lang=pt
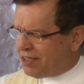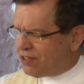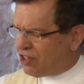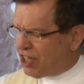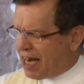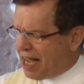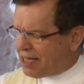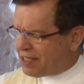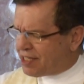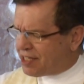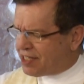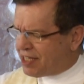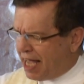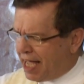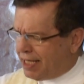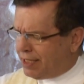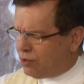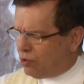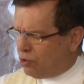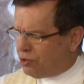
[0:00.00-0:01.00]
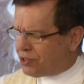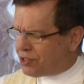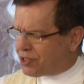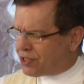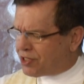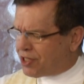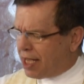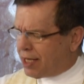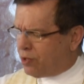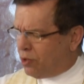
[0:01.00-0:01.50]
trazendo,
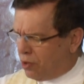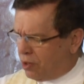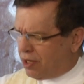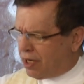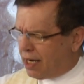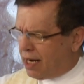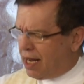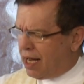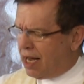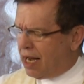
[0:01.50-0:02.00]
Senhor,